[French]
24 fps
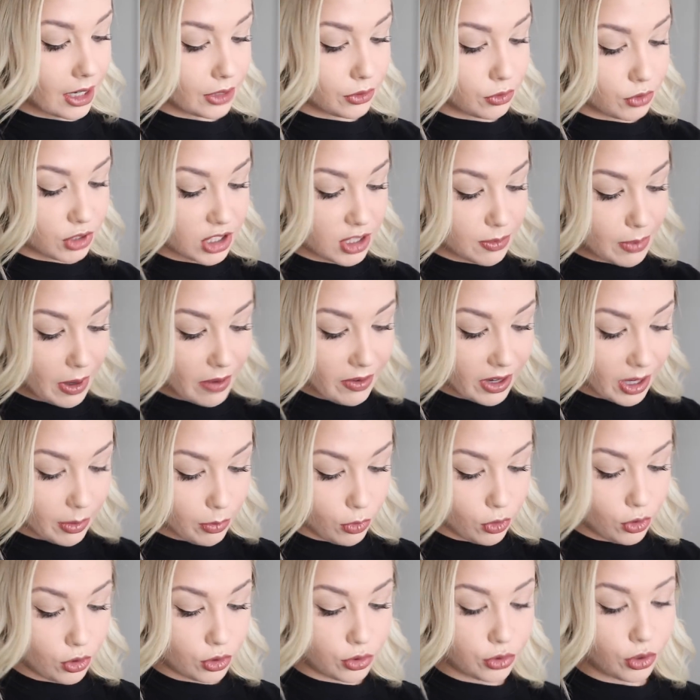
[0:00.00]
Donc j'ai pas
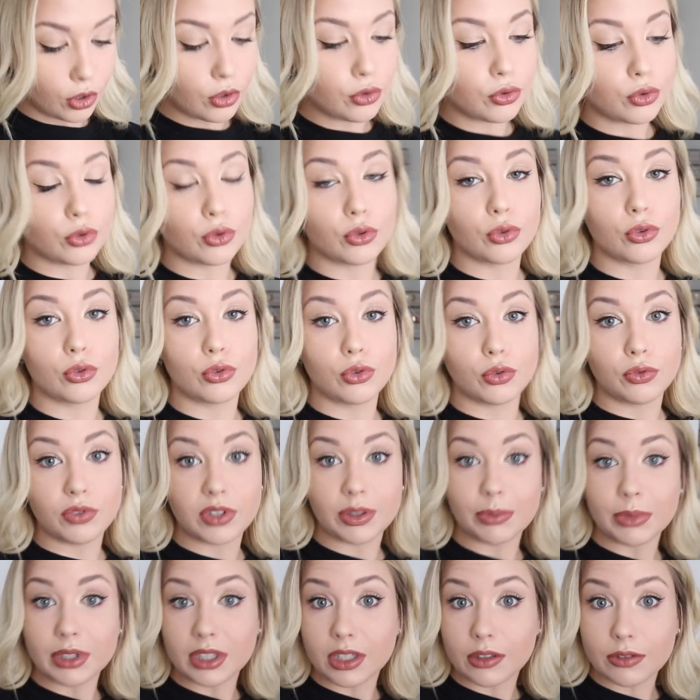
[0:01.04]
vraiment eu temps de,
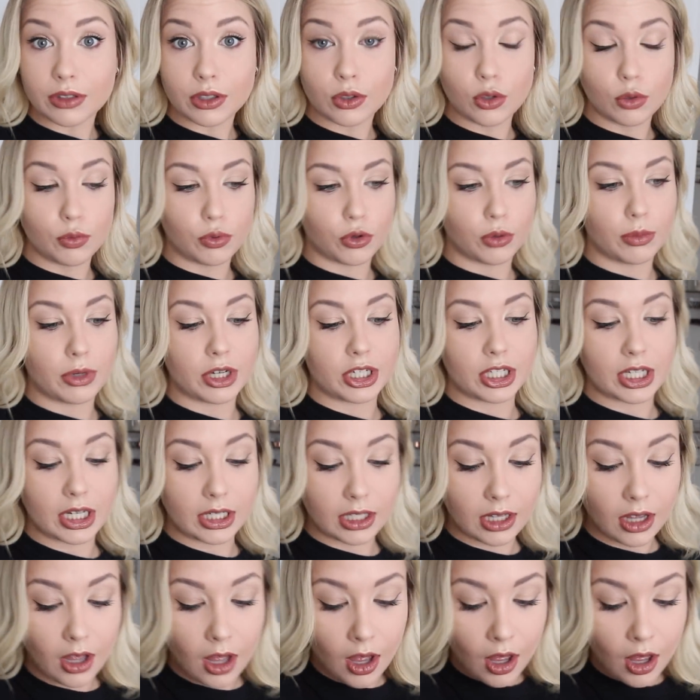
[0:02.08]
filmer des vidéos pour ma chaîne.